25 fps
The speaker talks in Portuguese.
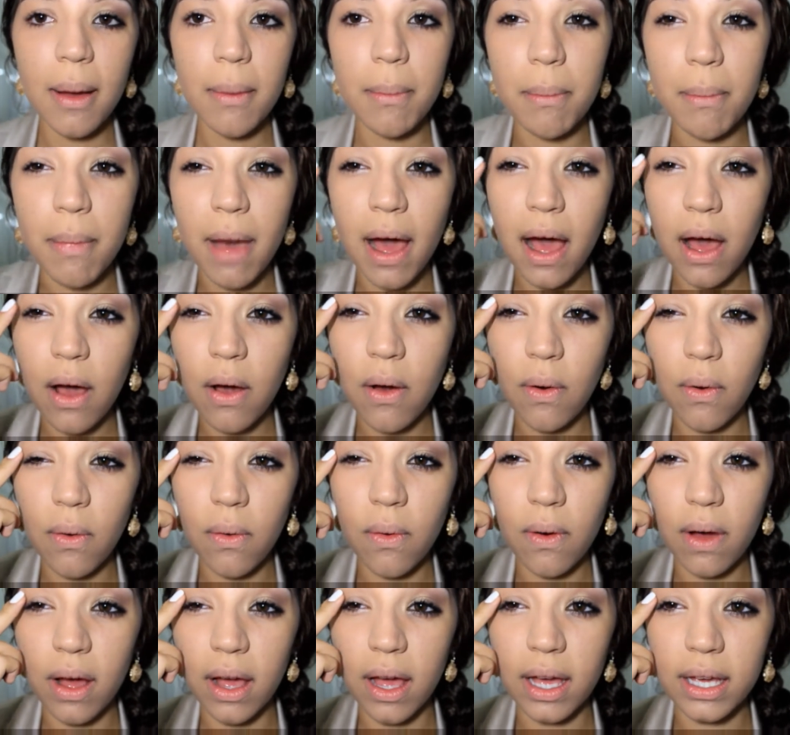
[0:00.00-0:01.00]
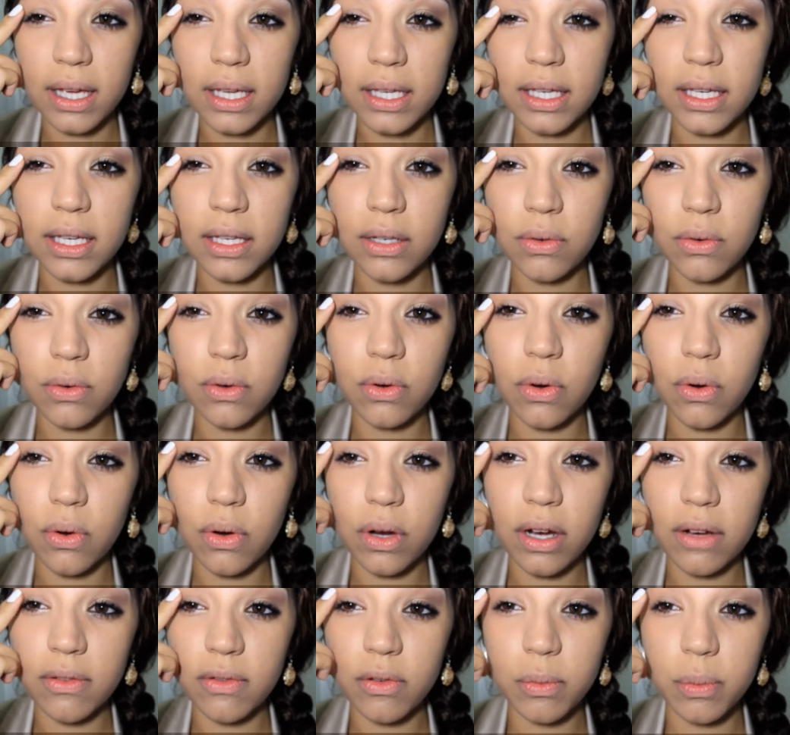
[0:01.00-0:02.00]
marrom aqui no
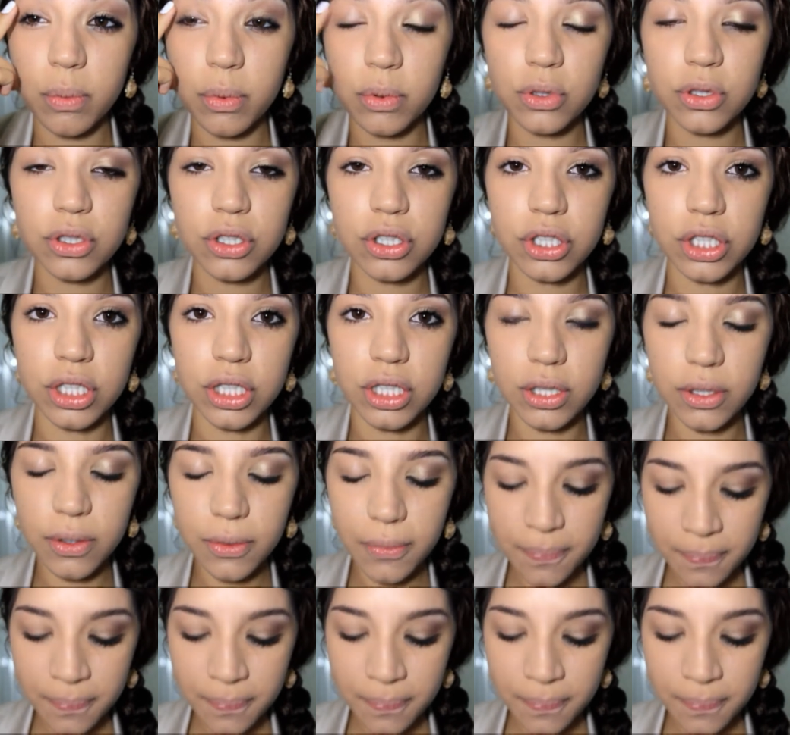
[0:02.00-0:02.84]
côncavo puxando.